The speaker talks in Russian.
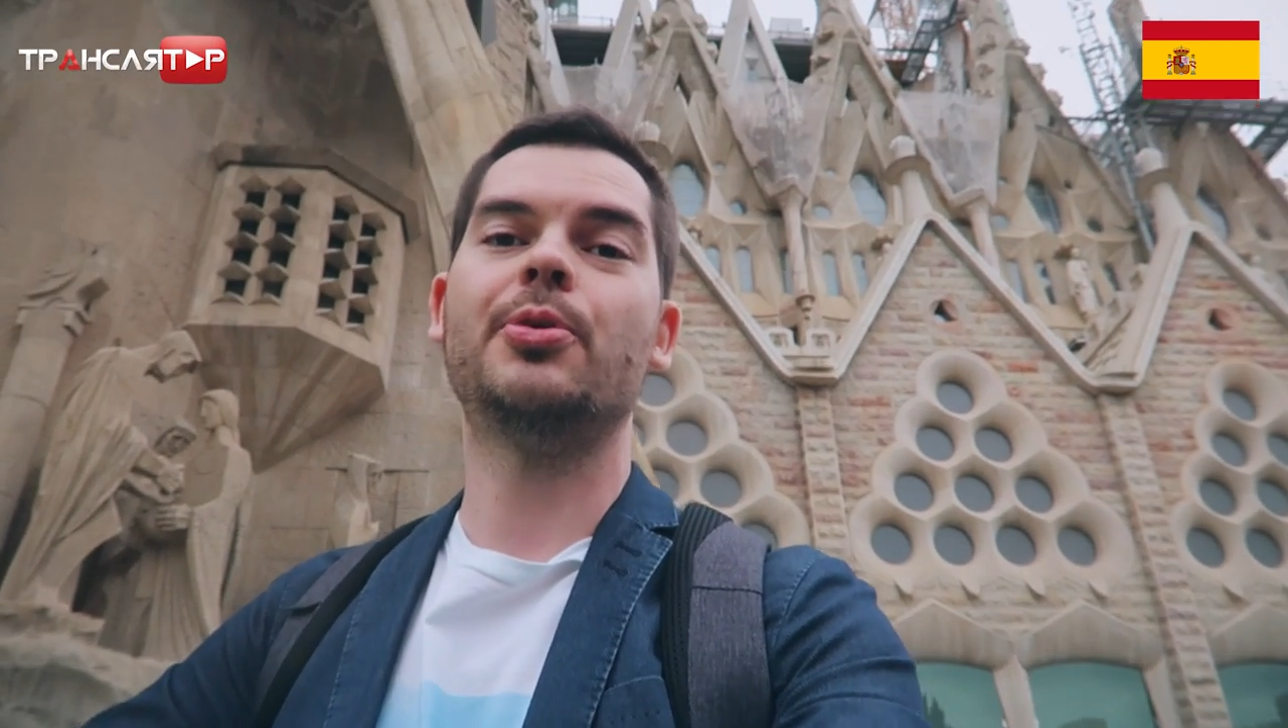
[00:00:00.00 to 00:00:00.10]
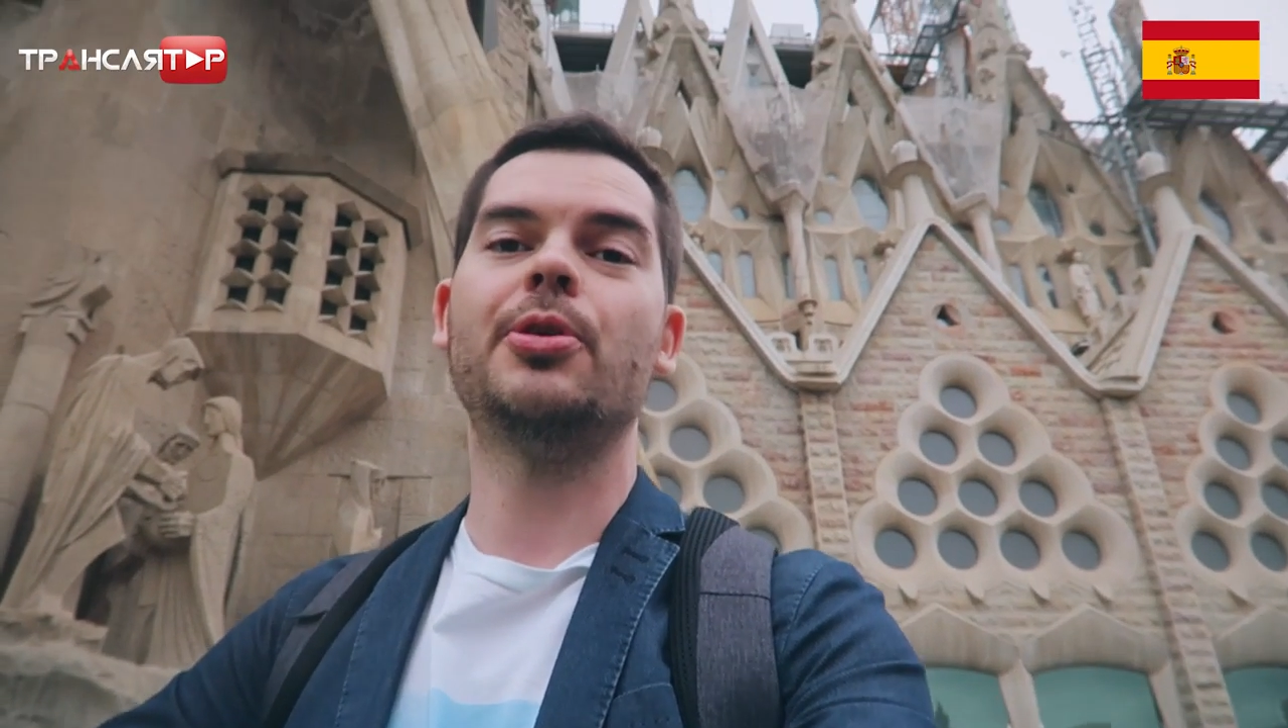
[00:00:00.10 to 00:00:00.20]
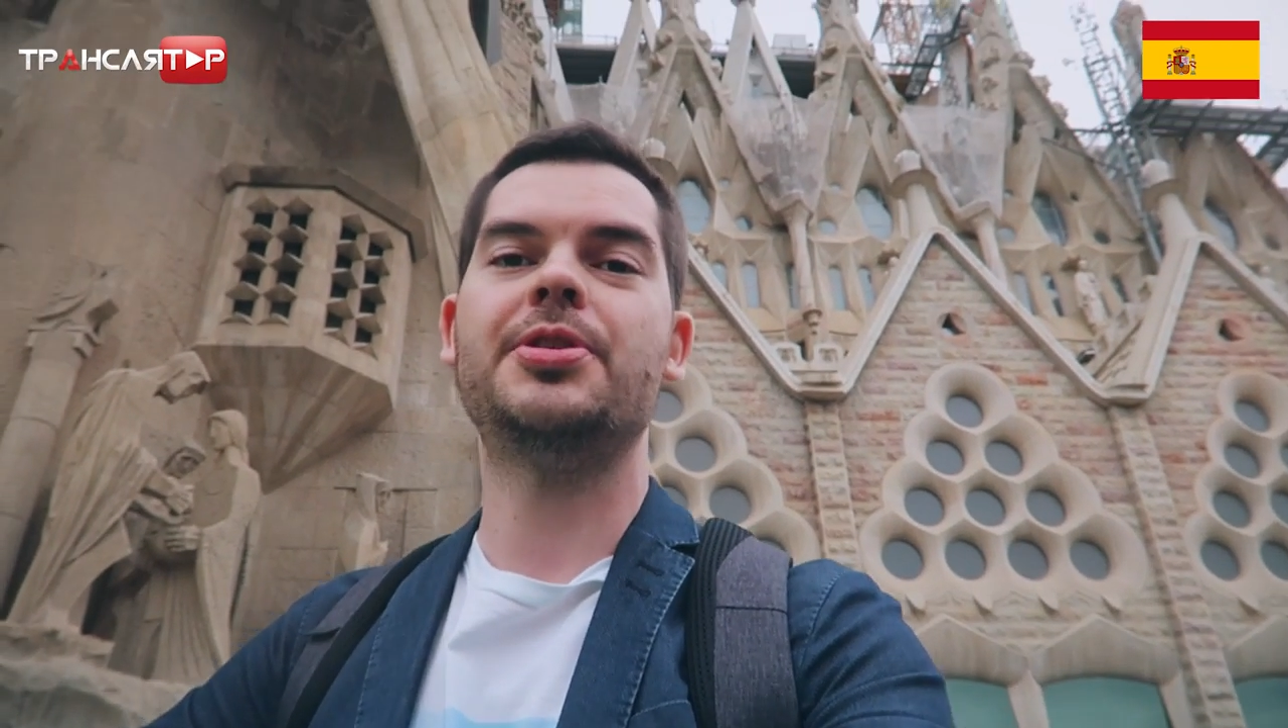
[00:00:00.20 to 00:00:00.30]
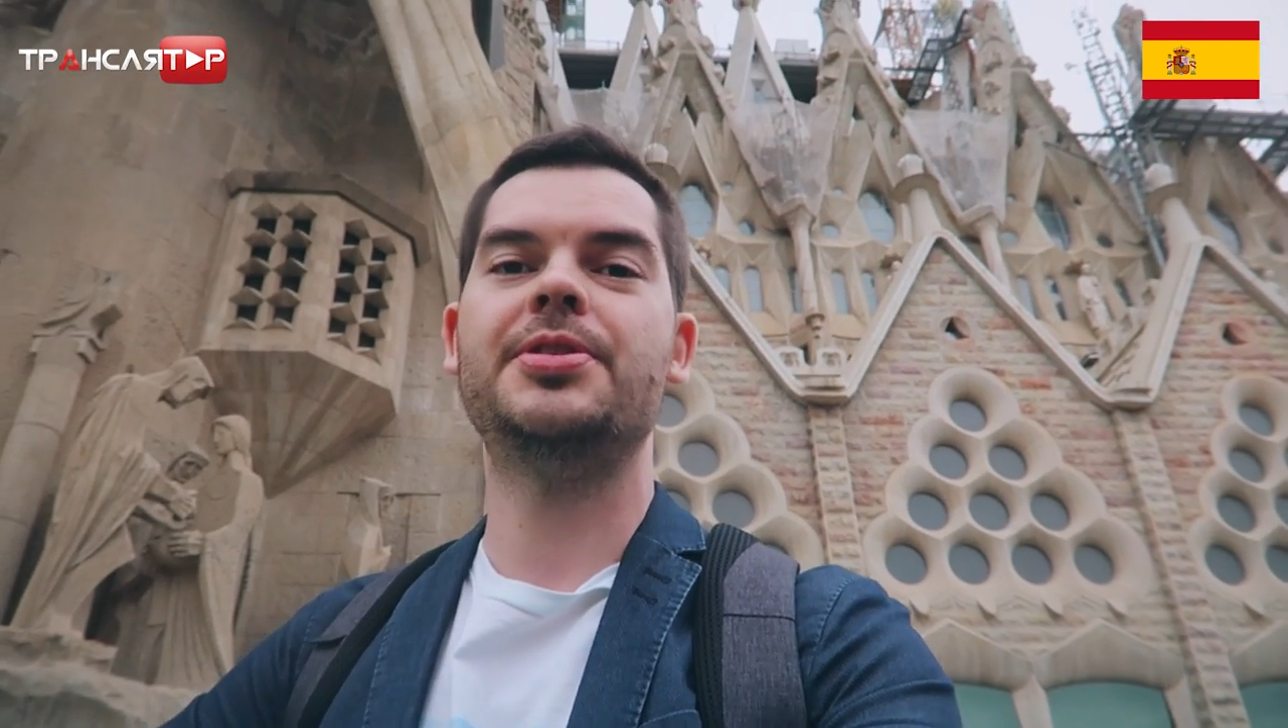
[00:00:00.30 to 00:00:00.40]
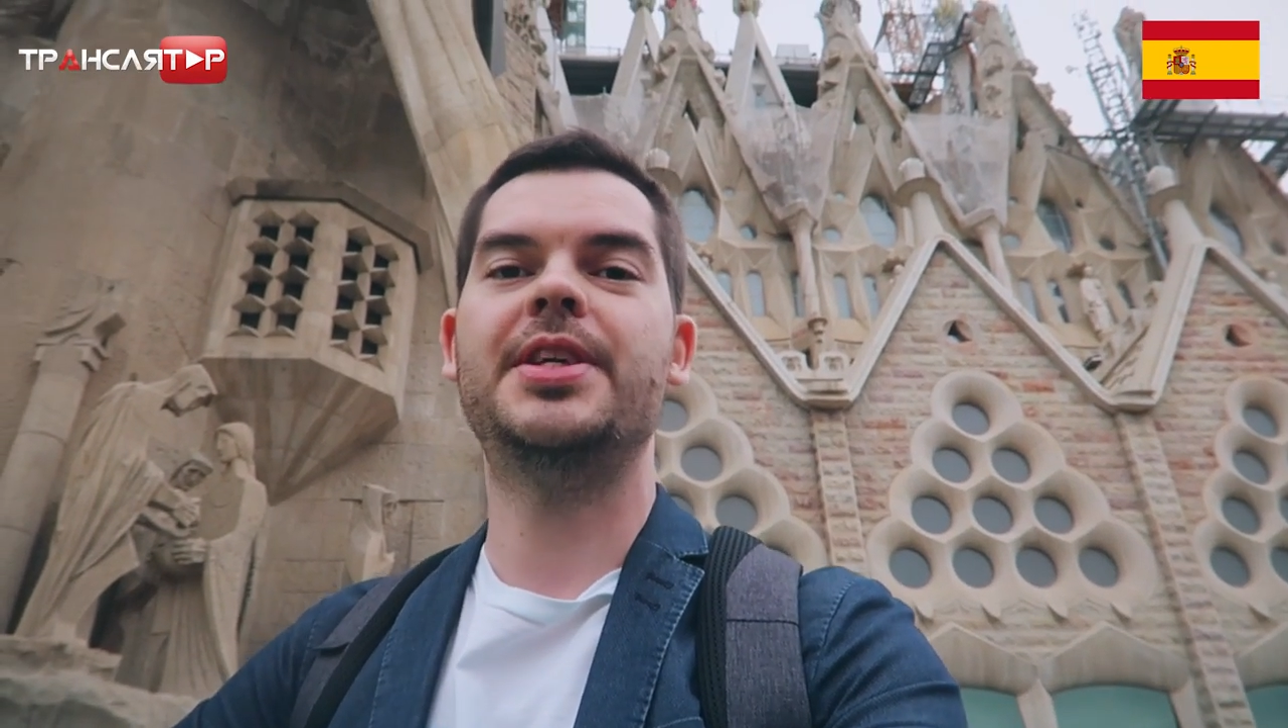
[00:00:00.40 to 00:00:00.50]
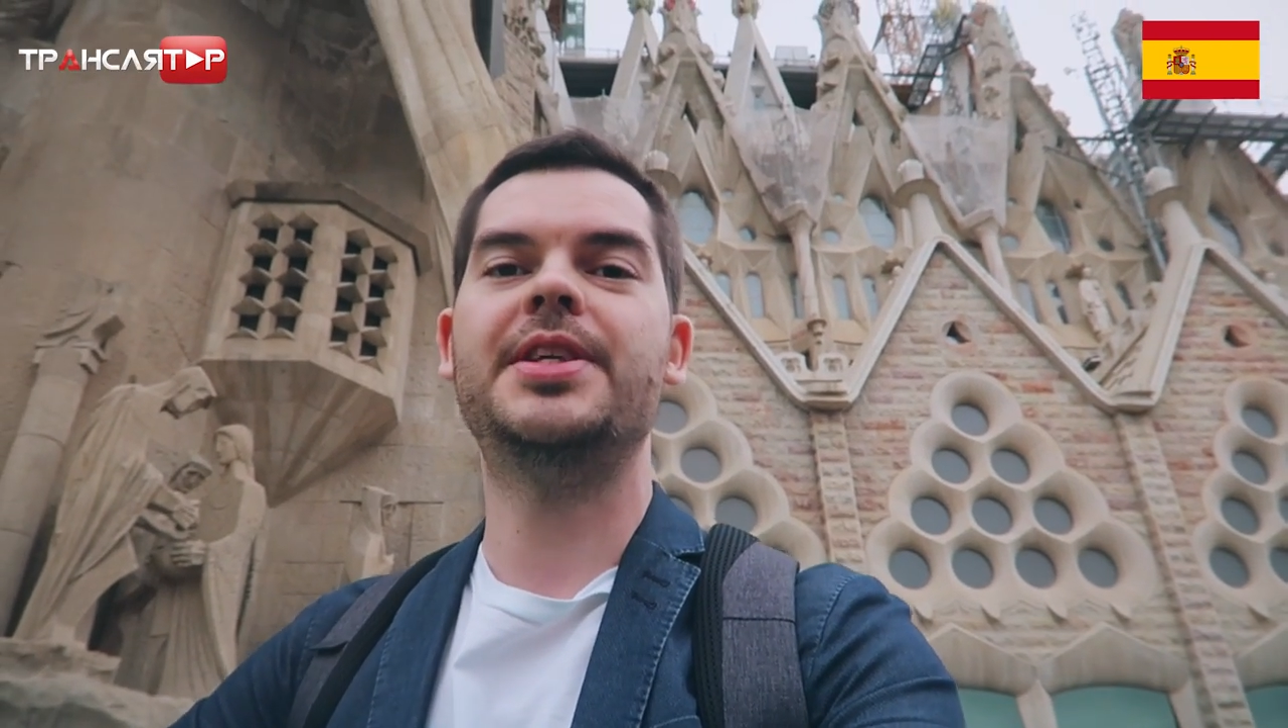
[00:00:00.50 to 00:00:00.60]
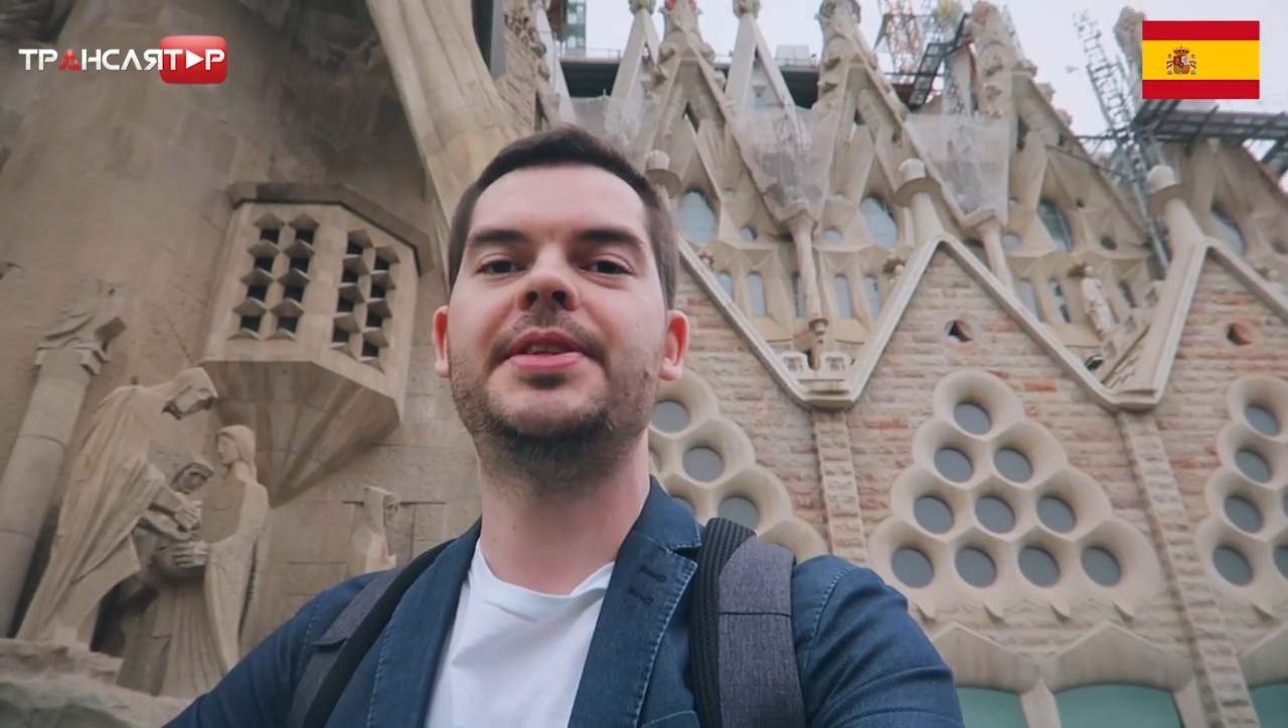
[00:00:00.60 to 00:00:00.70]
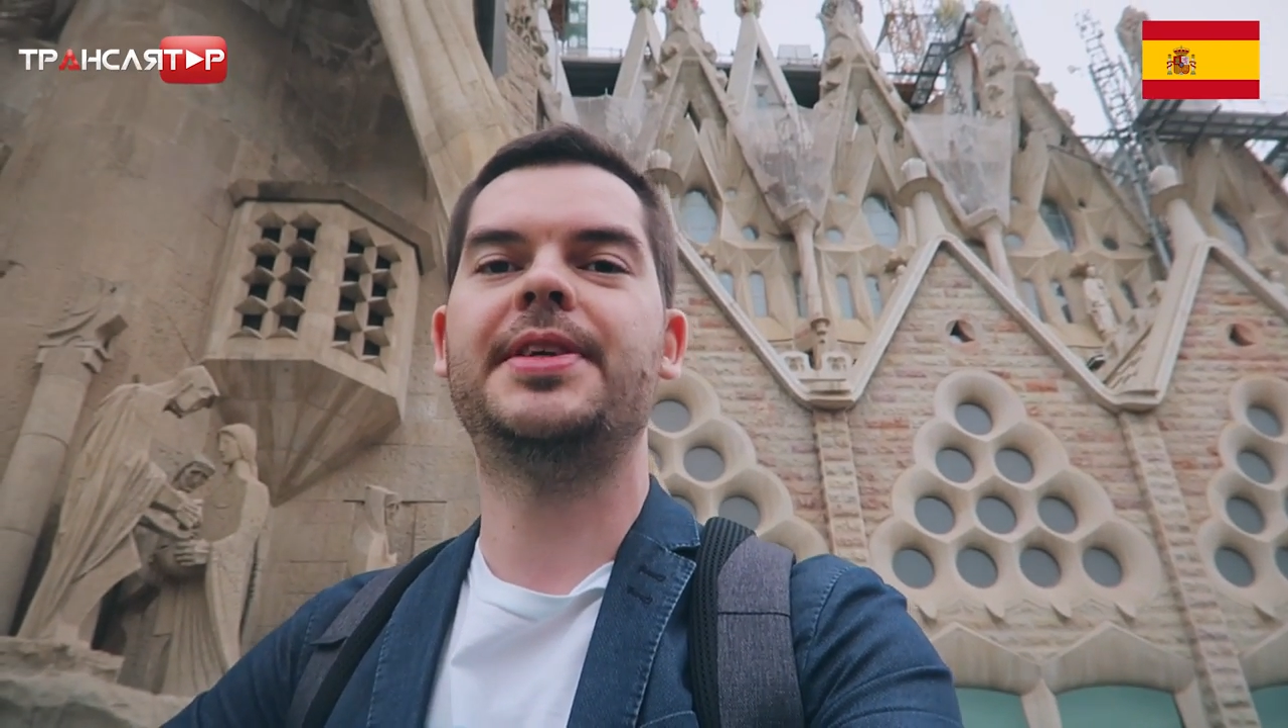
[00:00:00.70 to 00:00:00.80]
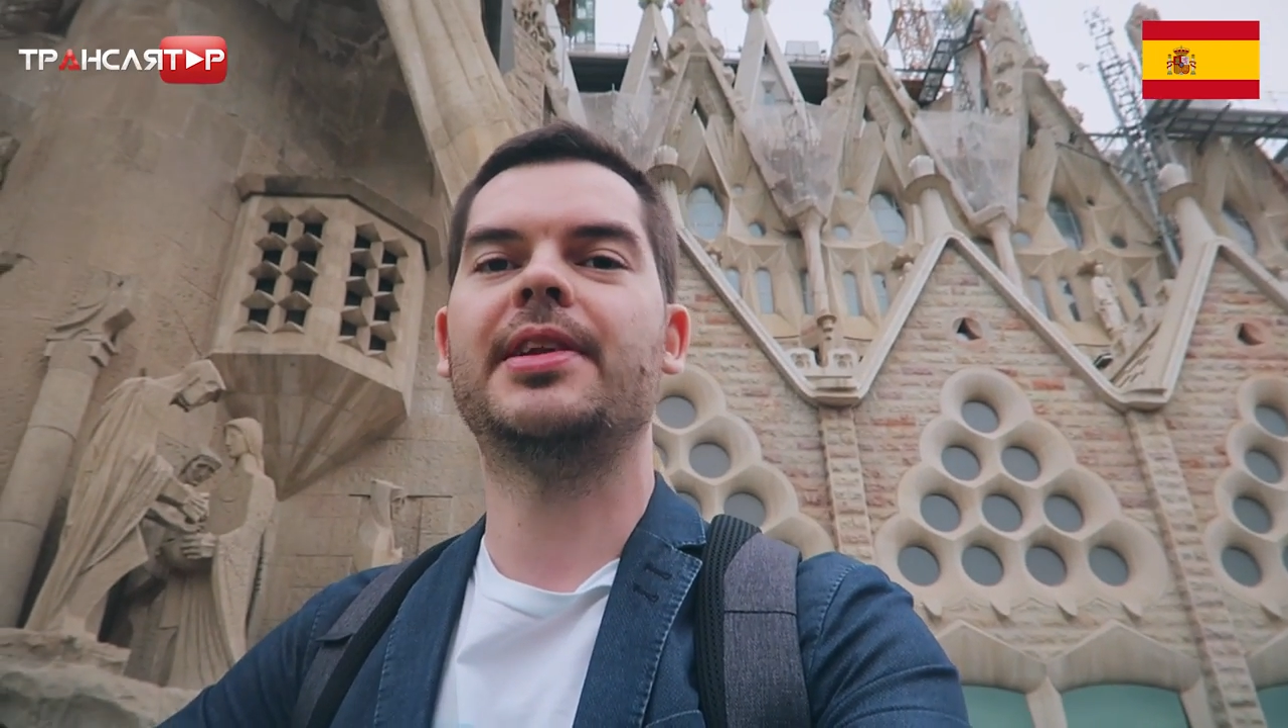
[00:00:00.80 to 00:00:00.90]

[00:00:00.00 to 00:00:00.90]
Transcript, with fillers: сбросить 10